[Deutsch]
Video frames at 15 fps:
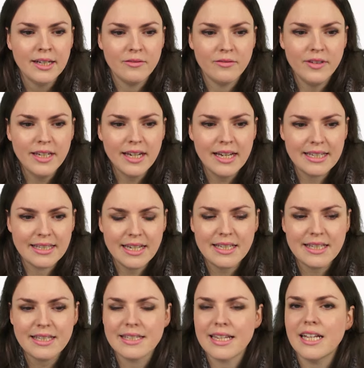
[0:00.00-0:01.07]
Wir
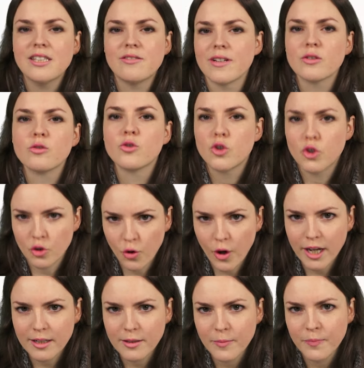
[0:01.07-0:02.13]
ersetzen das, was uns
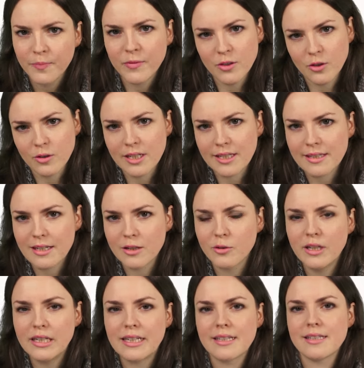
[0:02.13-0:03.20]
stört. So, das ist
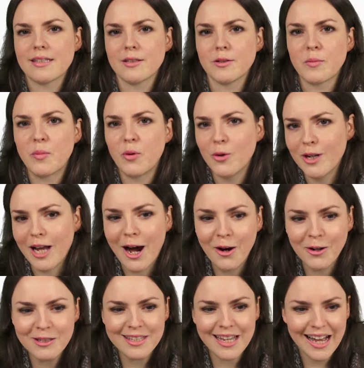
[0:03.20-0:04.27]
natürlich jetzt eine blöde
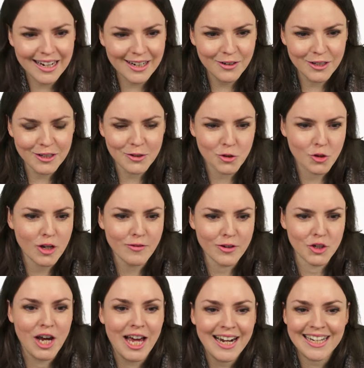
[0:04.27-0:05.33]
Aussage. Euch stört
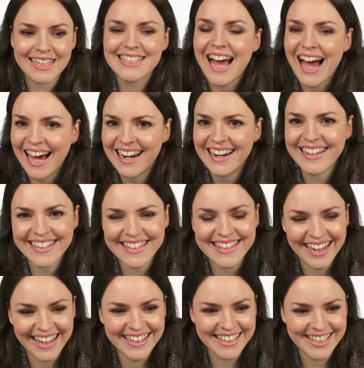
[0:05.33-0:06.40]
wahrscheinlich alles
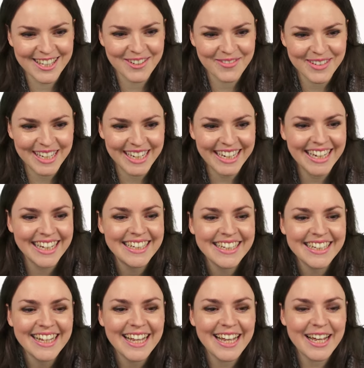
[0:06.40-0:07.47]
an diesem Ding.
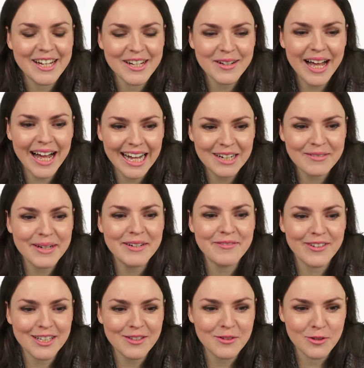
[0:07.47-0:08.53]
Äh, aber
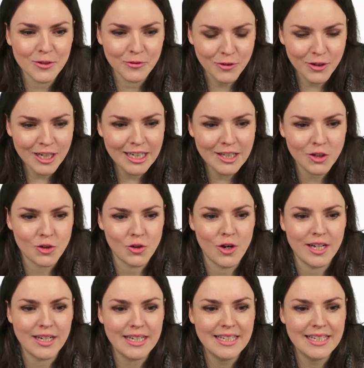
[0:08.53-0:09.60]
was uns so wirklich
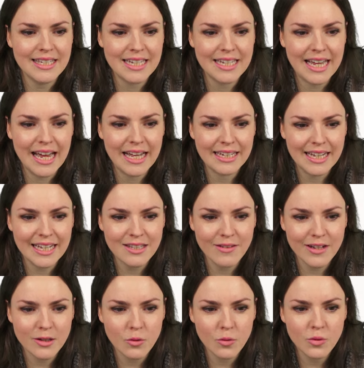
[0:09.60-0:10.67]
stört, ist, das,
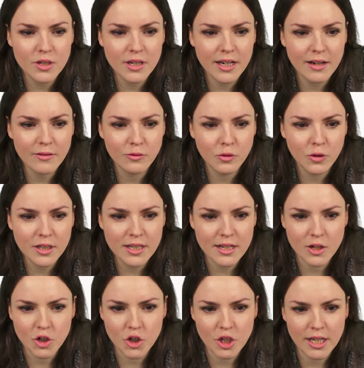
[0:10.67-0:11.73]
was unter der
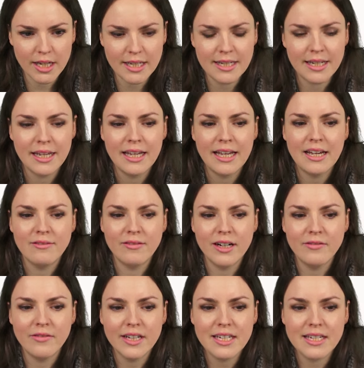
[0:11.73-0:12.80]
Wurzel steht.
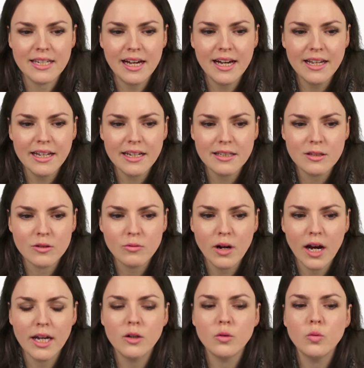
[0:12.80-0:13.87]
Weil wenn da jetzt nur
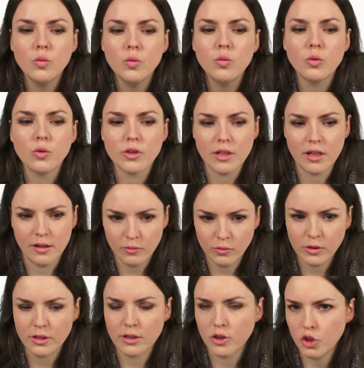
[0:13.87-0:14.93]
ein U unter der
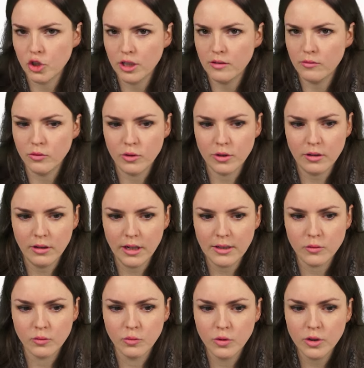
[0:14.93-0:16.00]
Wurzel stehen würde,
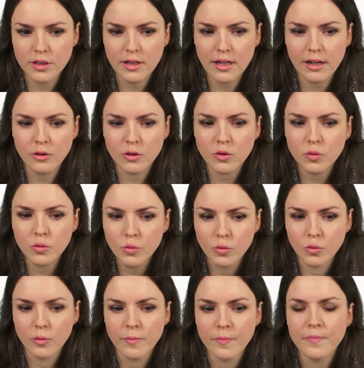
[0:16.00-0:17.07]
also Wurzel aus
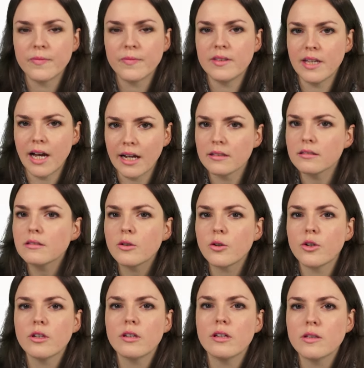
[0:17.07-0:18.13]
U, dann
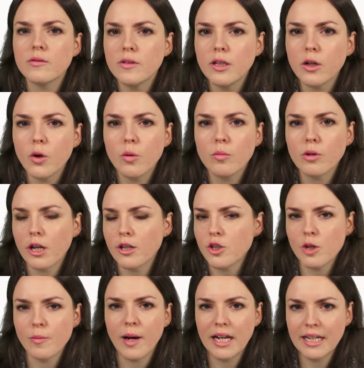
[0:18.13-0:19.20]
könnt ihr das wiederum ganz
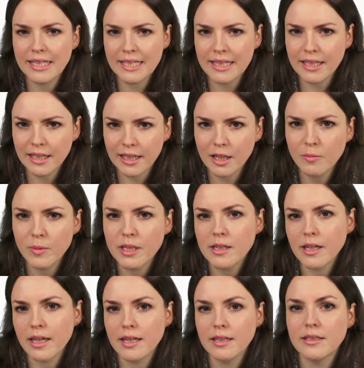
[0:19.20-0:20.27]
normal integrieren mit den
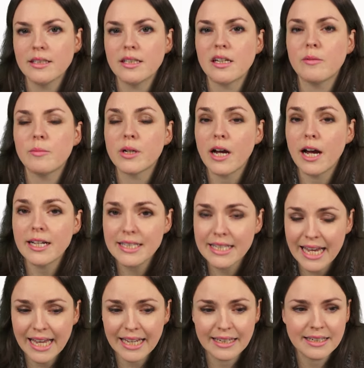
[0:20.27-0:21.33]
Regeln, die ihr bereits
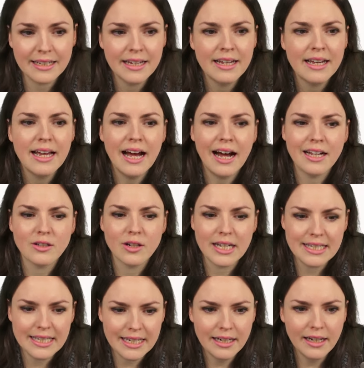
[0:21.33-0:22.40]
kennt. Also
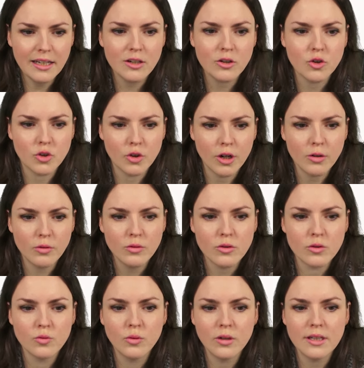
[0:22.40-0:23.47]
letztendlich stört
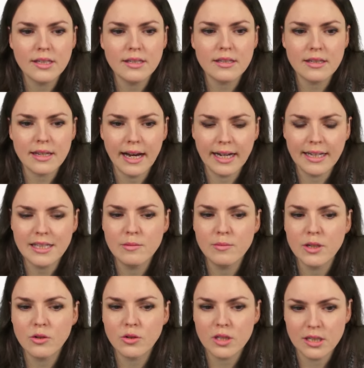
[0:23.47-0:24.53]
uns nur dieses 1
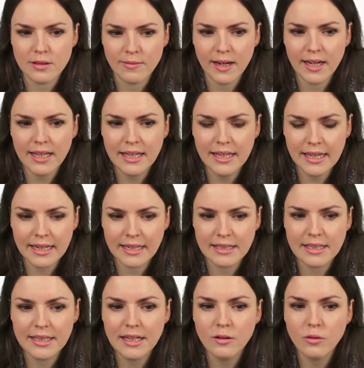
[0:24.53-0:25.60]
minus
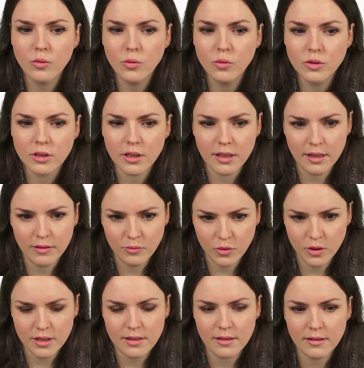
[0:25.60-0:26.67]
2x hier unter der
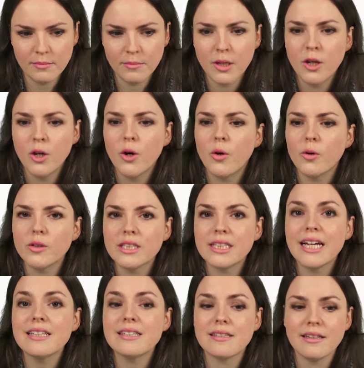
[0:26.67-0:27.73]
Wurzel. Und
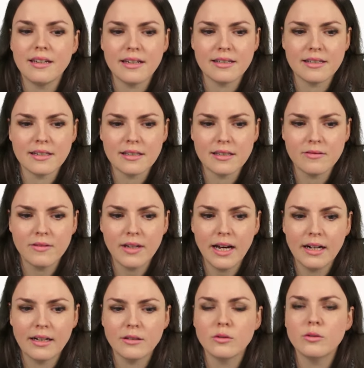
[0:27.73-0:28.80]
das ersetzen wir
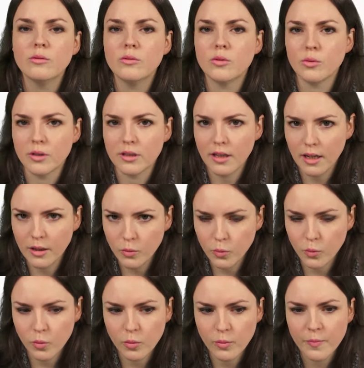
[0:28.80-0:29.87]
also durch ein U.